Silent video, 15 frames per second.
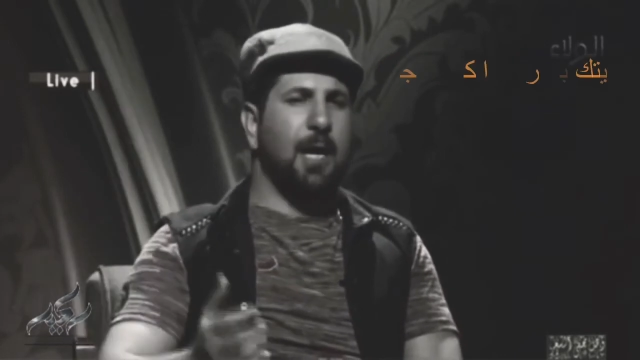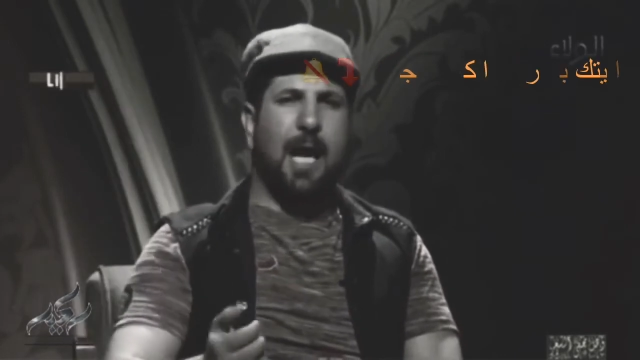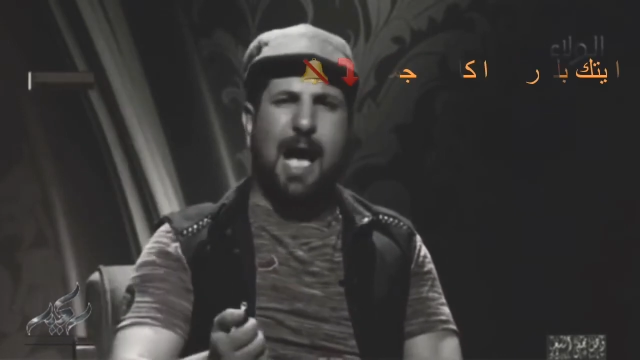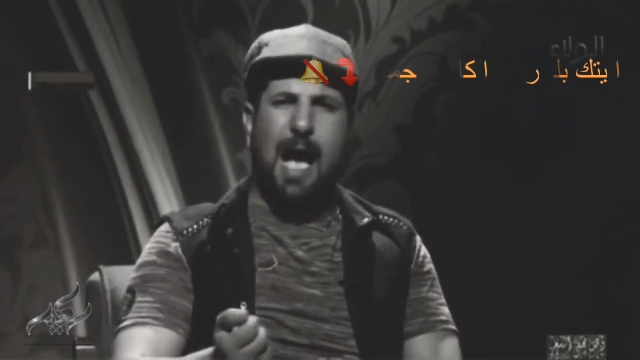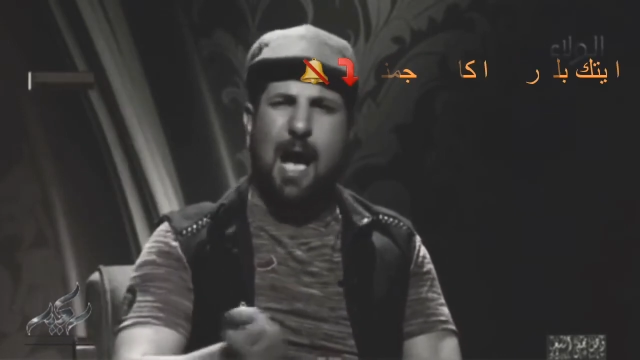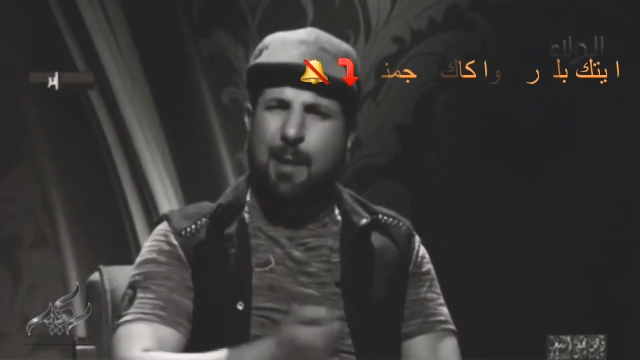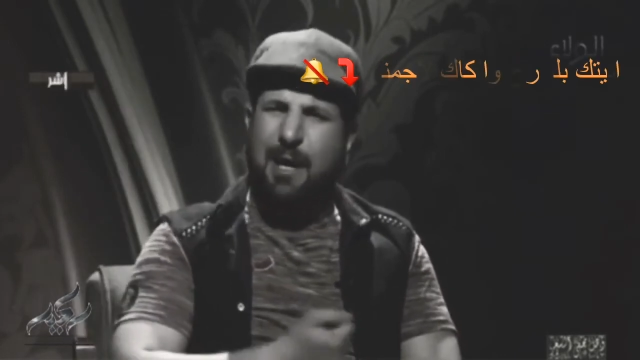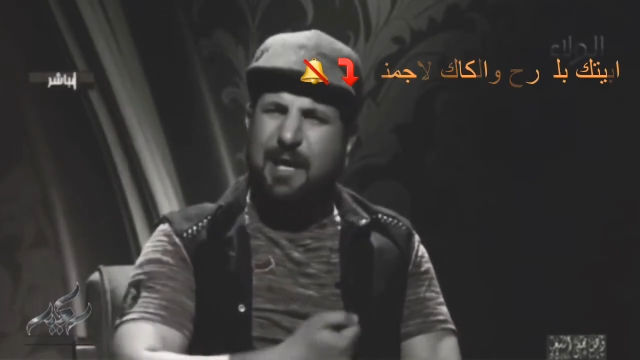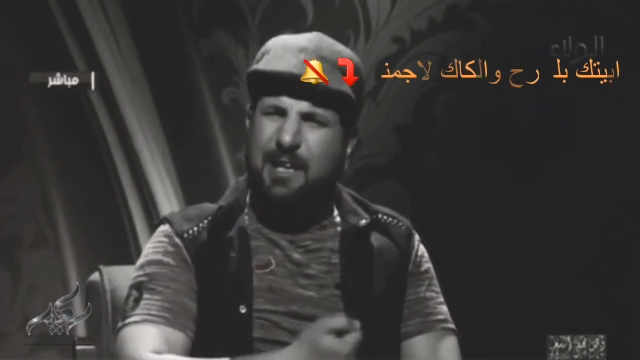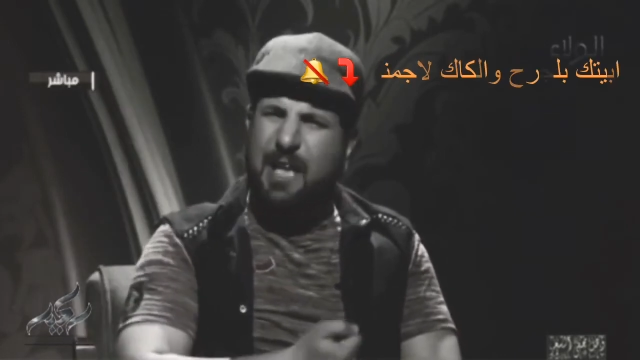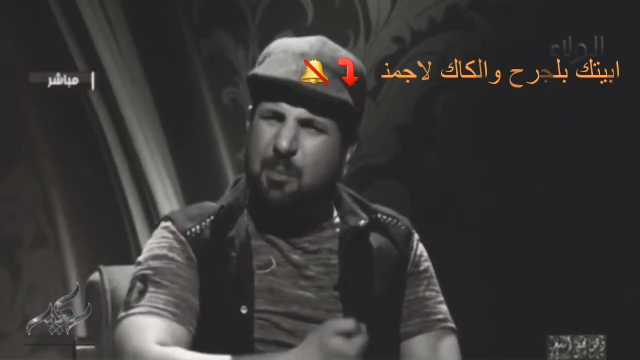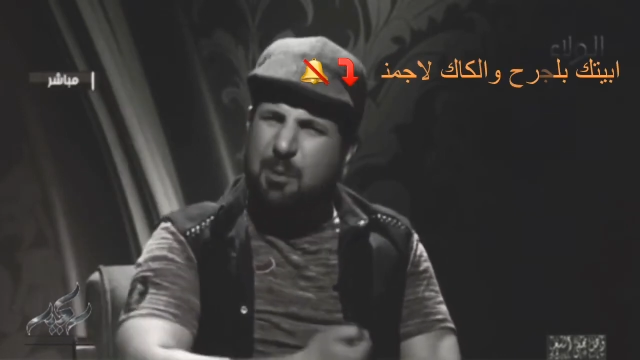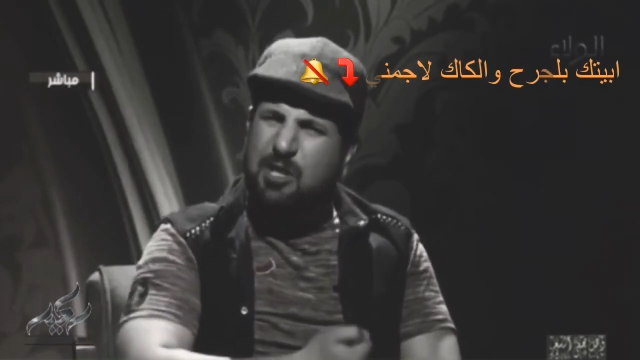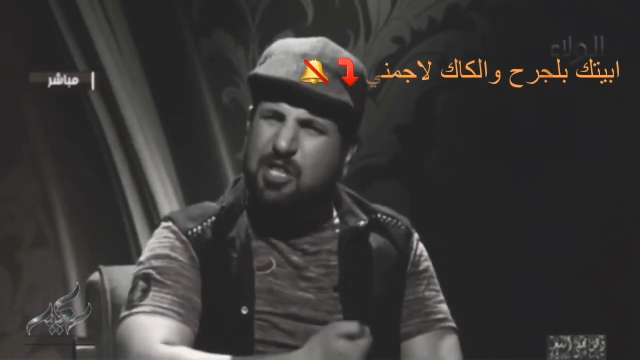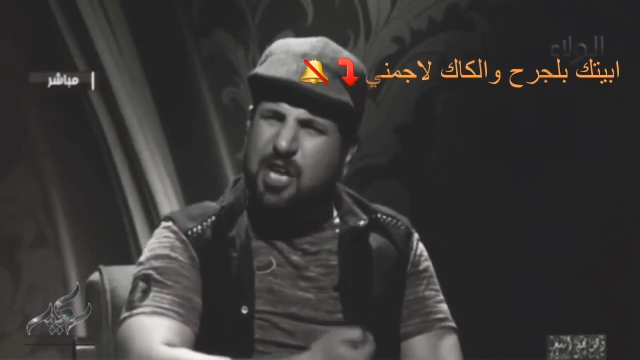
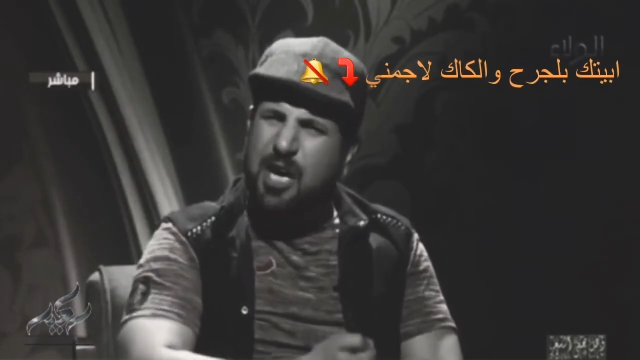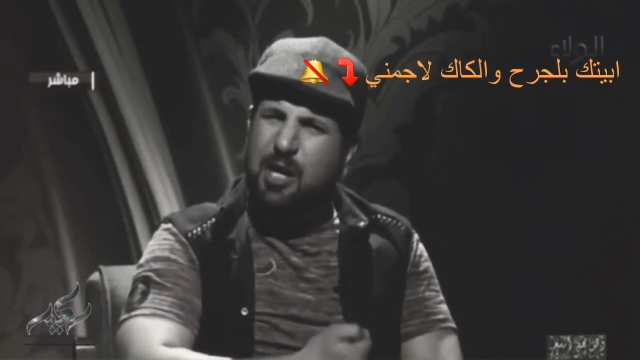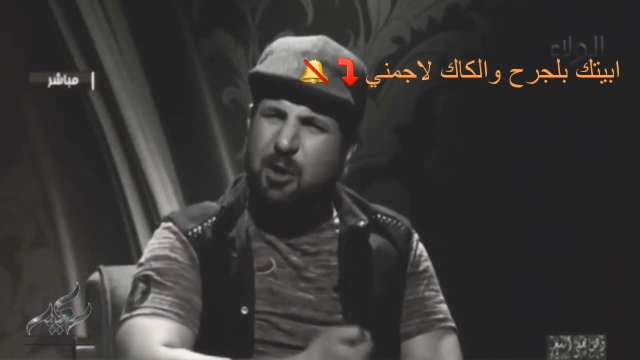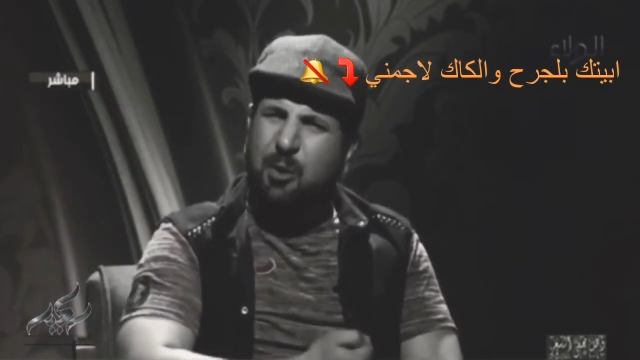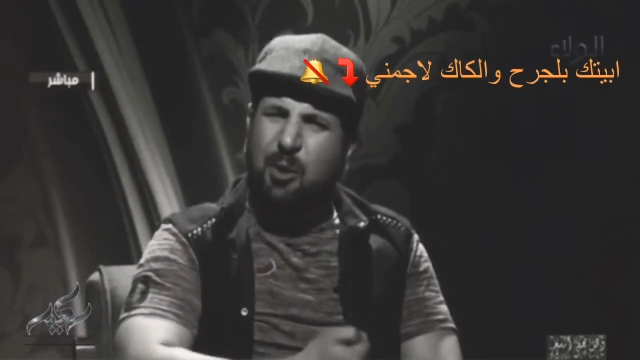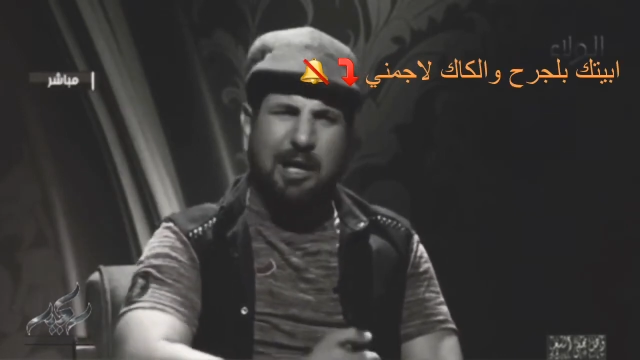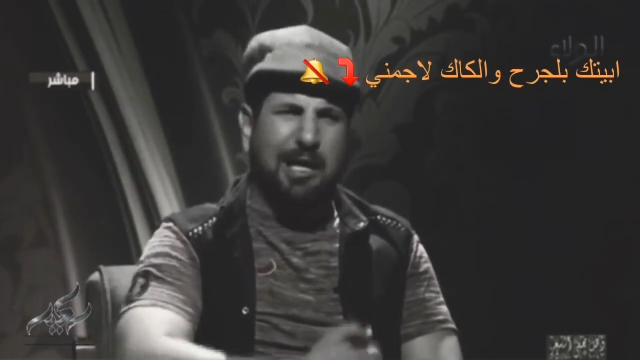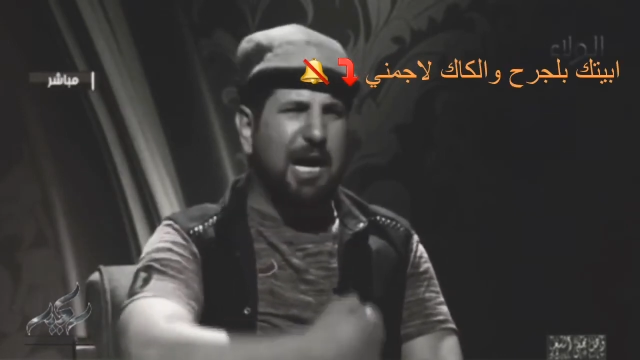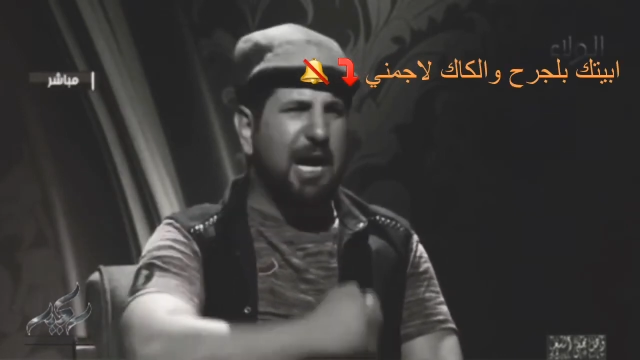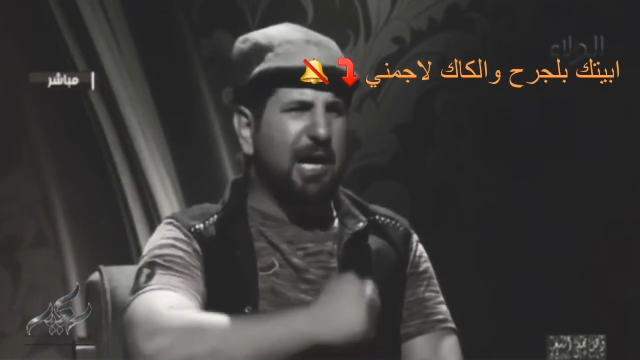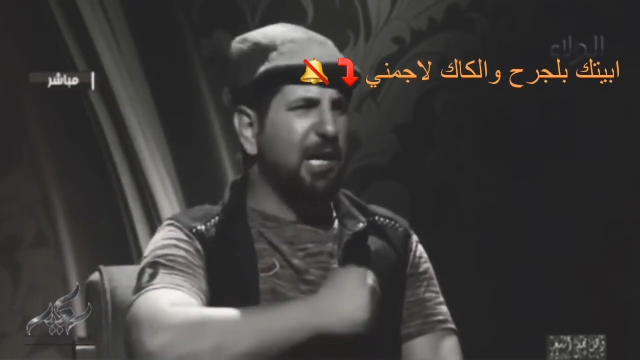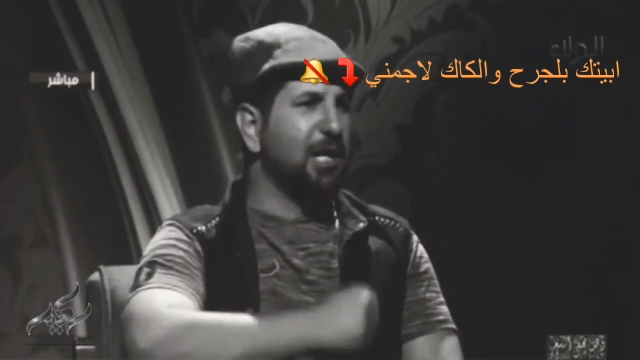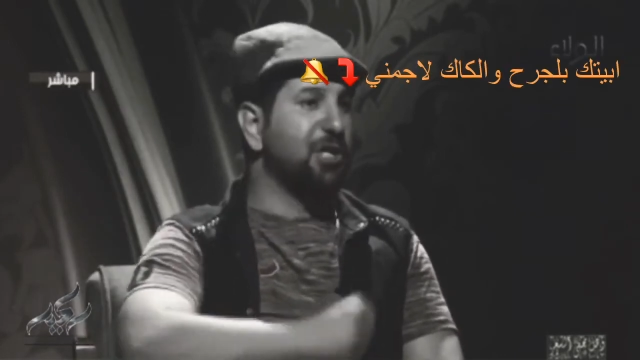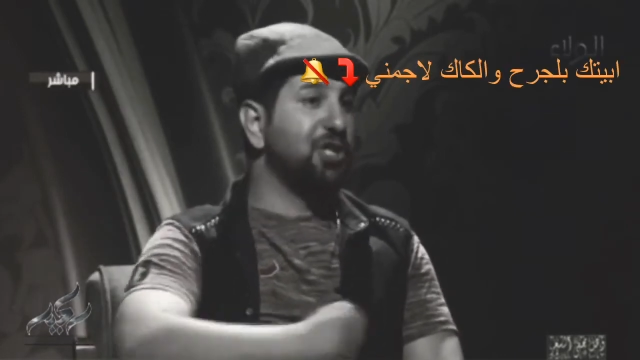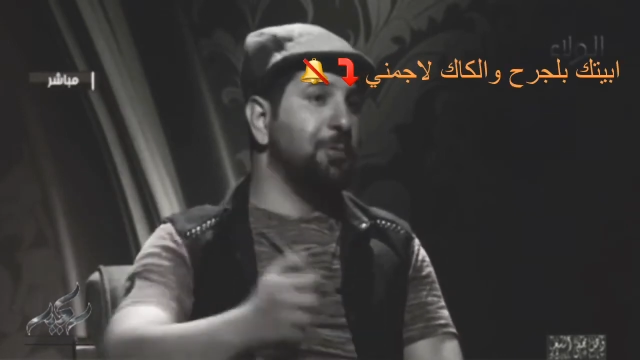أبيتك بالجرح والقاك
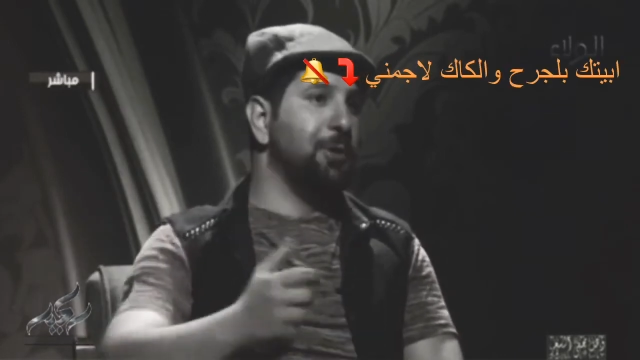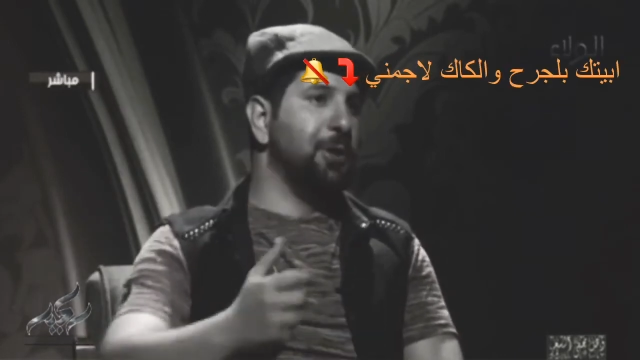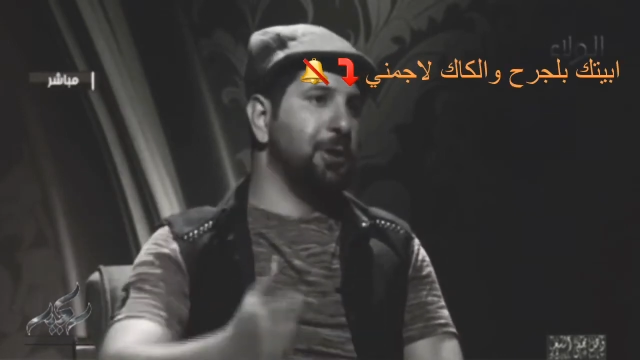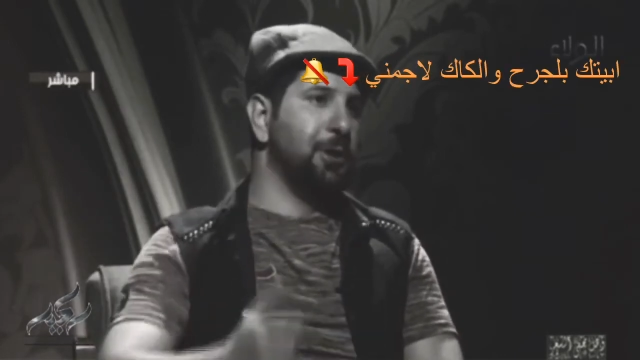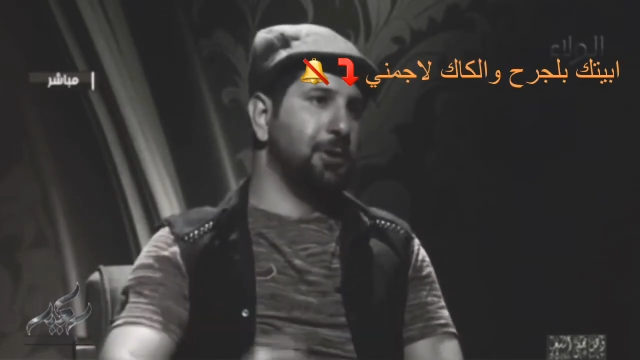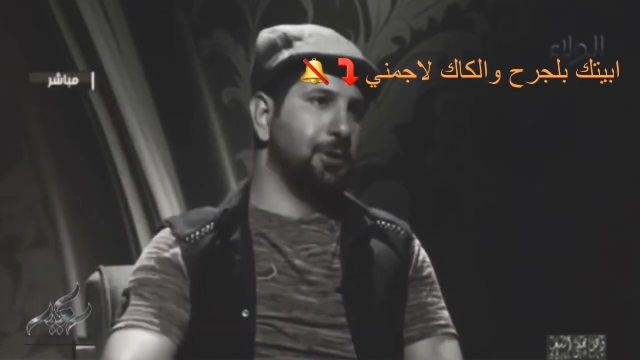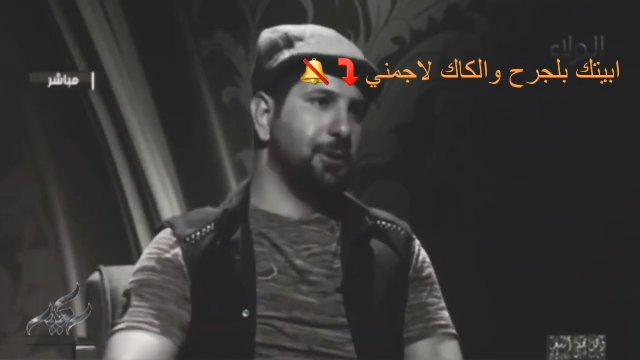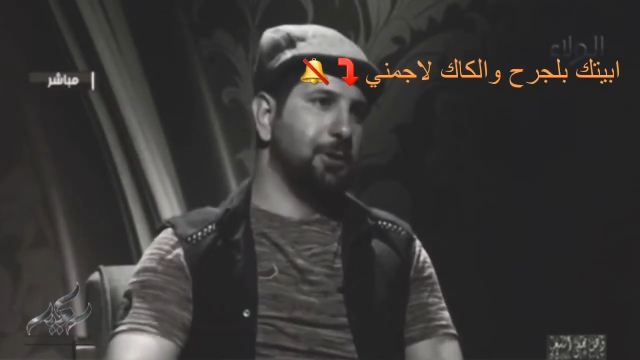لا تشمني